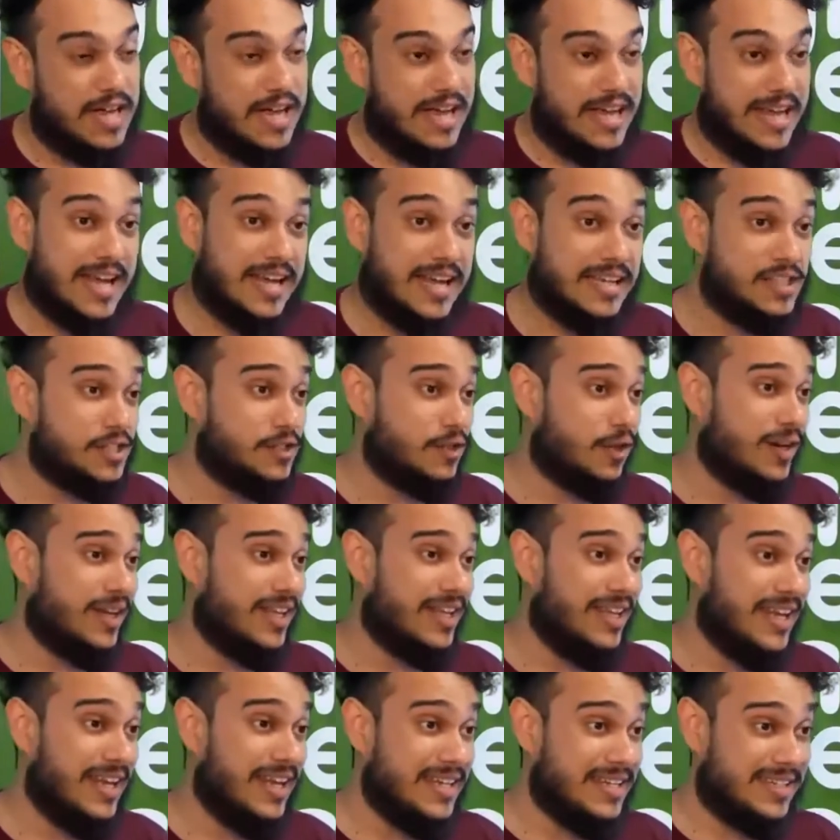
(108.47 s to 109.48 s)
E a história
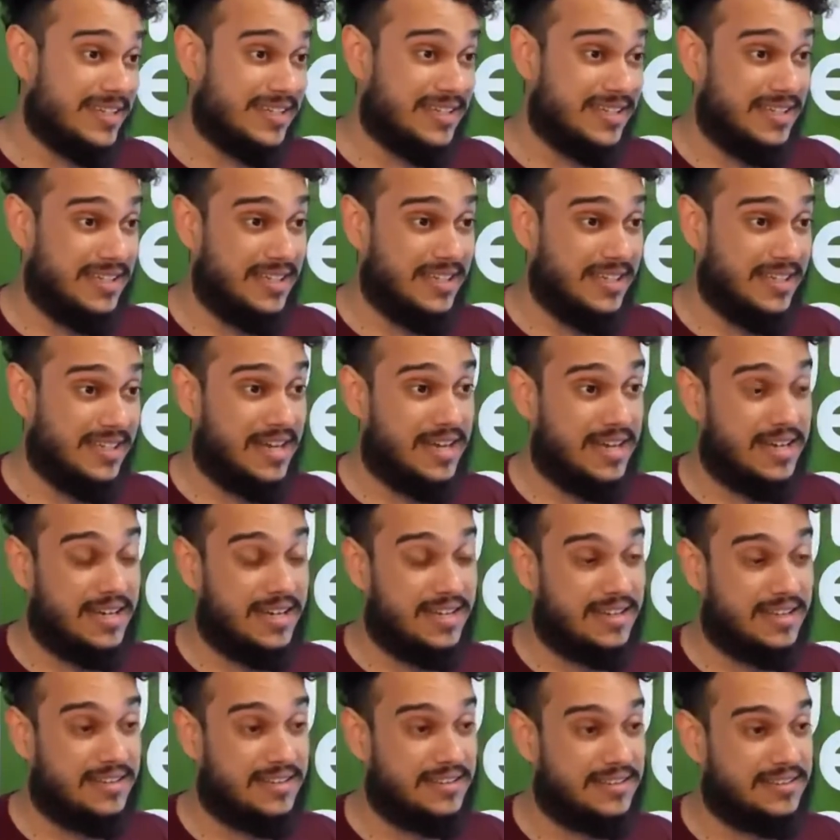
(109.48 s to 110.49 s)
dele se,
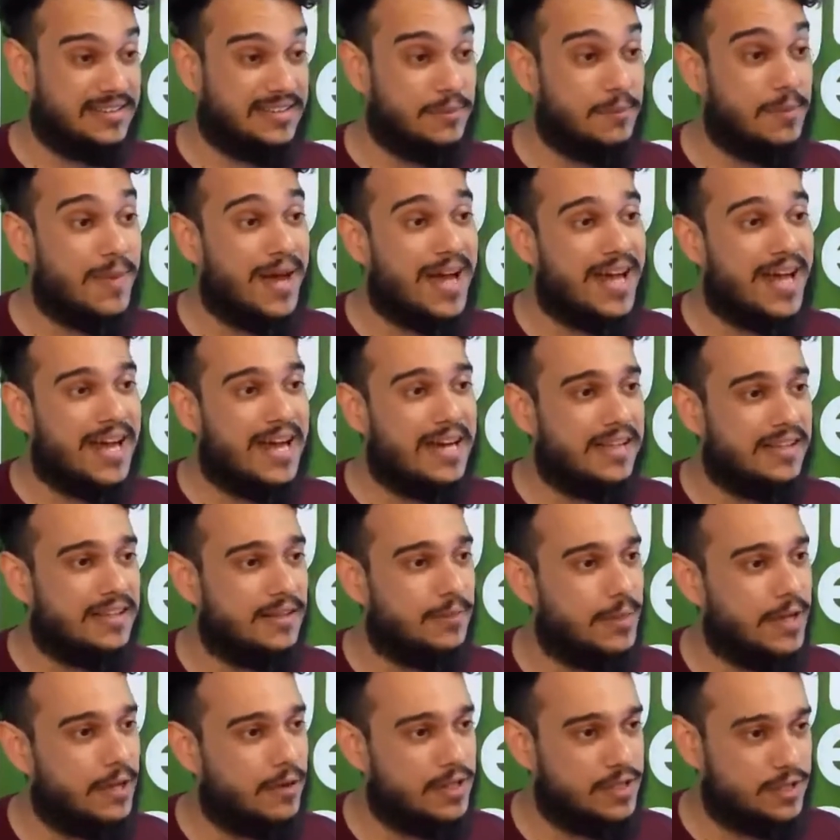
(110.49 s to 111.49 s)
é, é, se embaralha
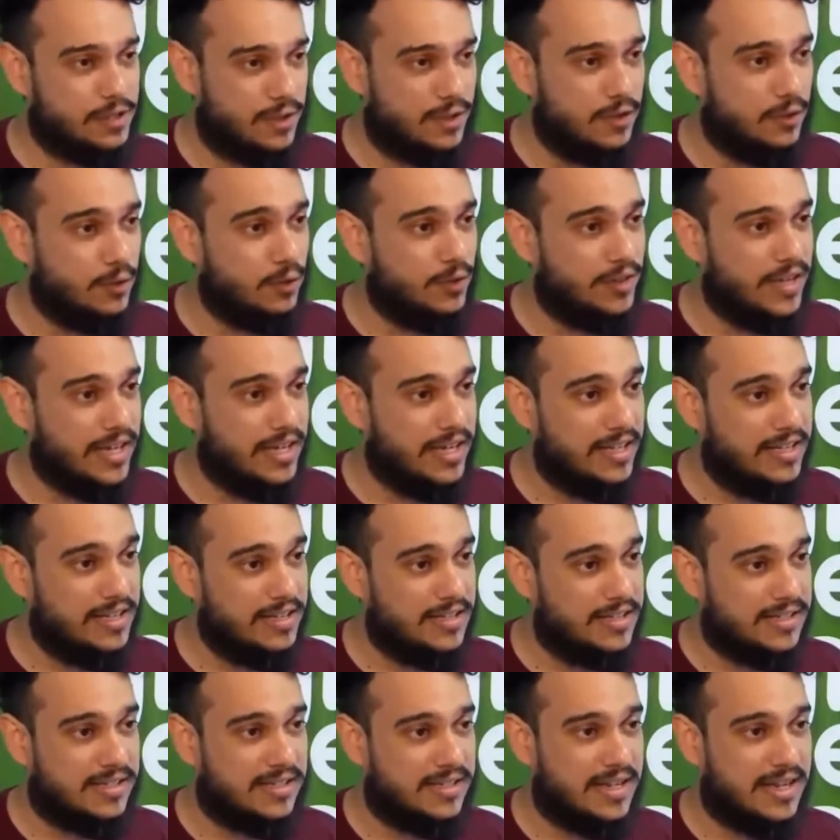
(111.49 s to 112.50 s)
também com a história do
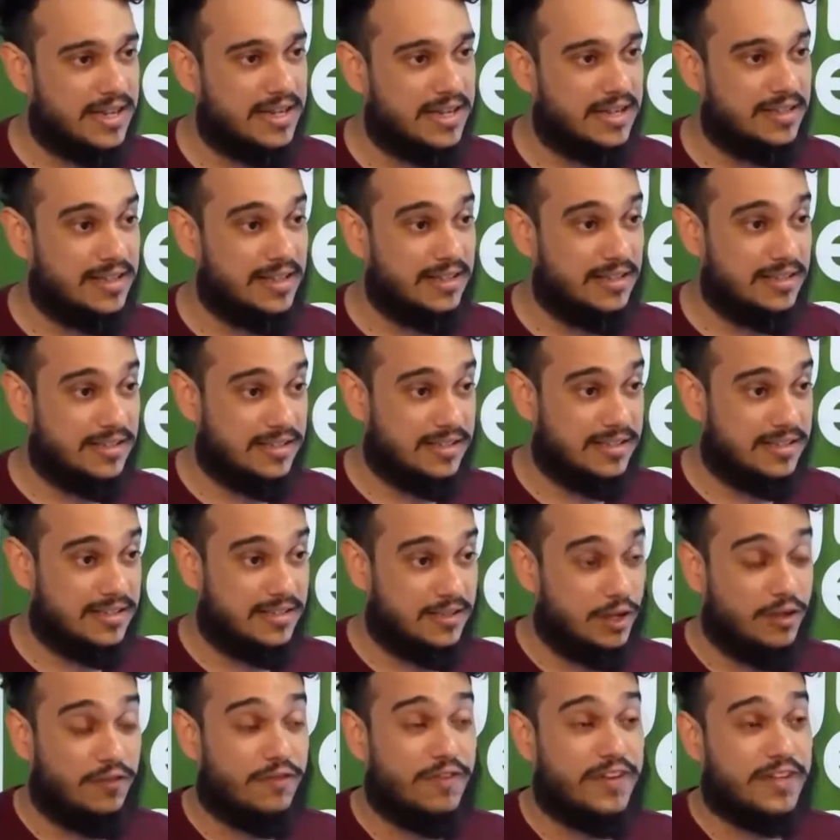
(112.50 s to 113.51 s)
Denis, é, Denis de
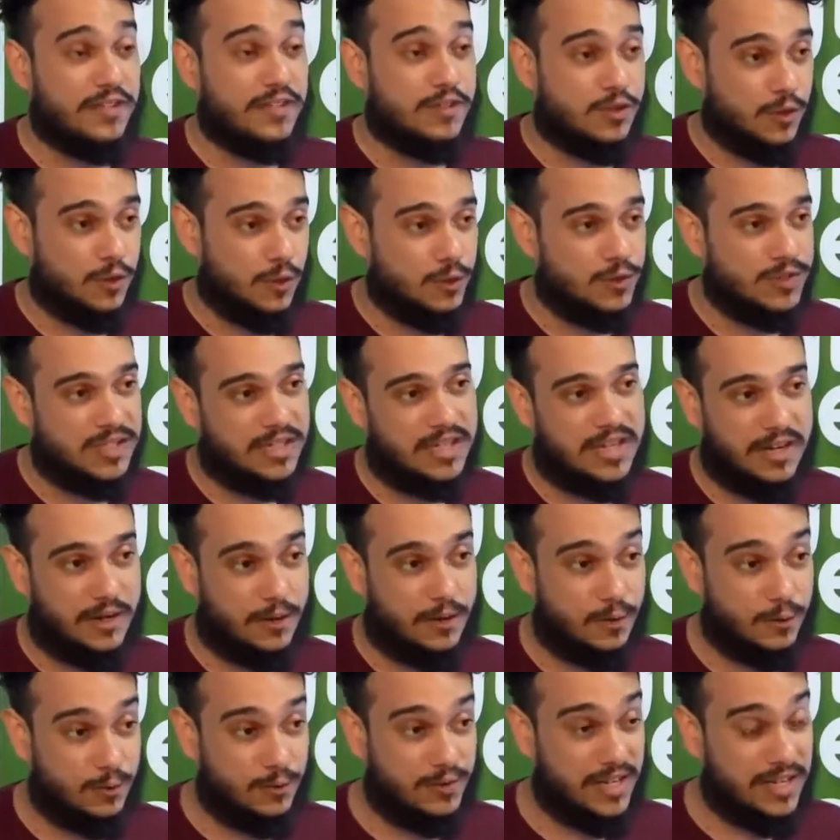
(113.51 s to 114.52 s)
Oliveira Souza, que é
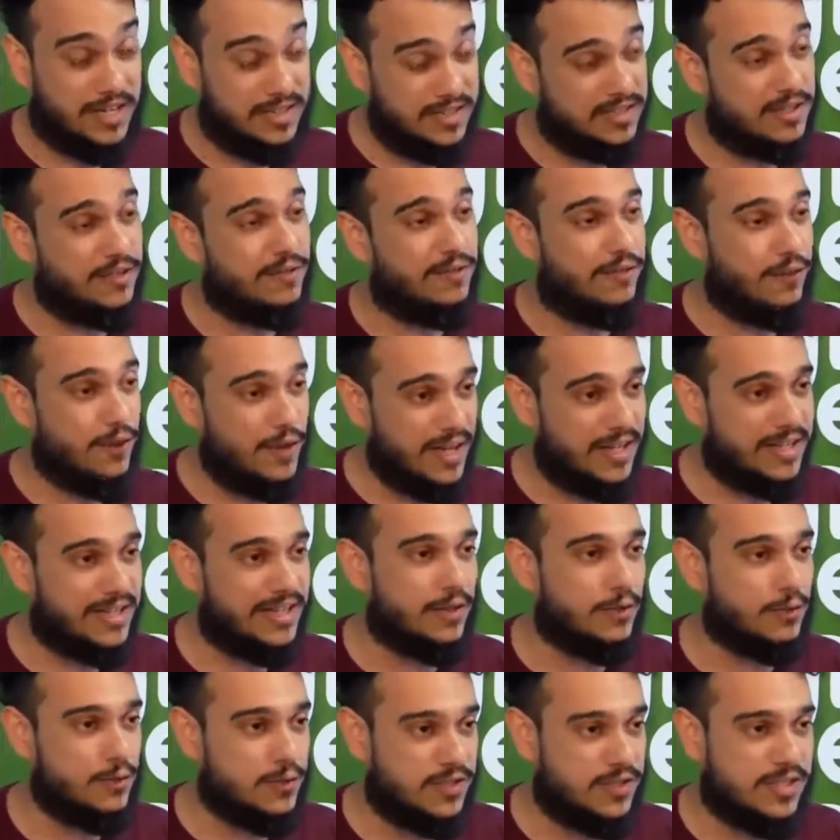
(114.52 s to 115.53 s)
o Denis que foi
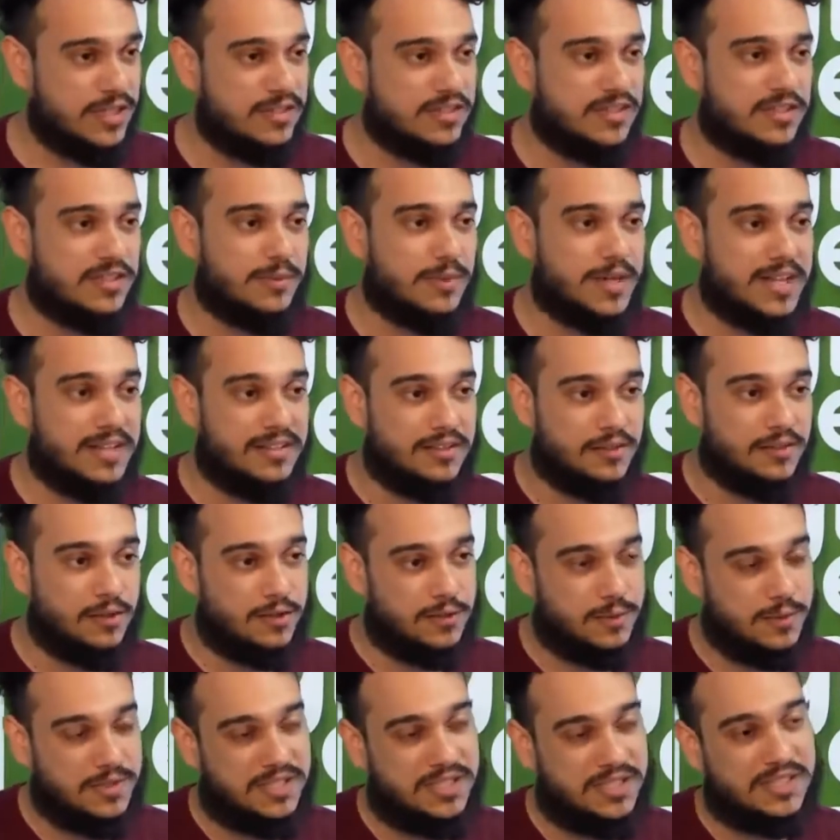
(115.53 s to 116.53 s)
lateral do Santos também entre
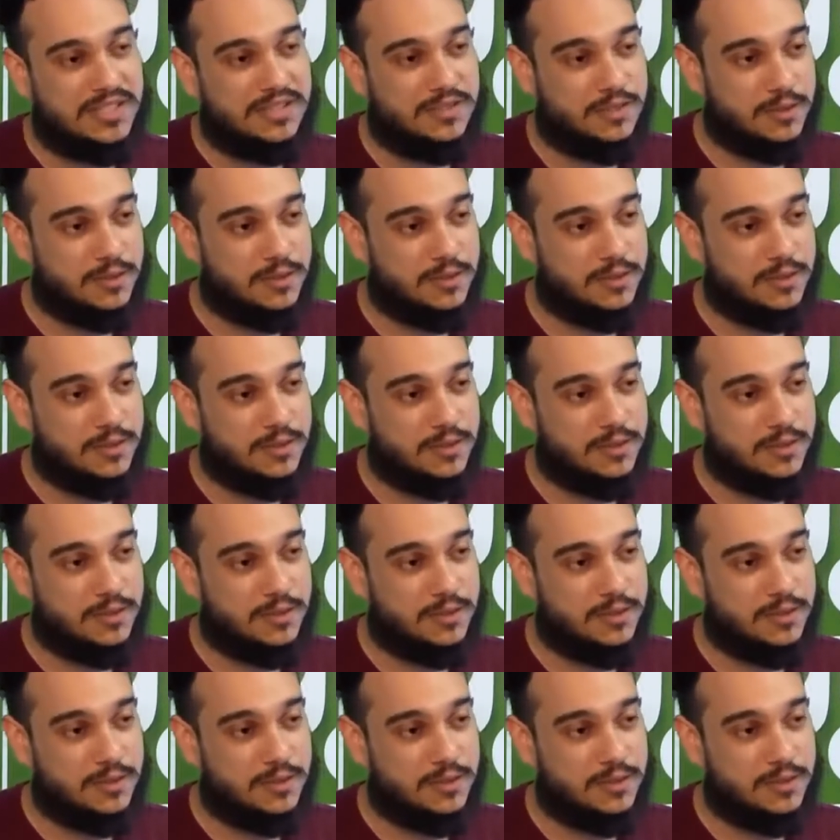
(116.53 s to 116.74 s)
2006 e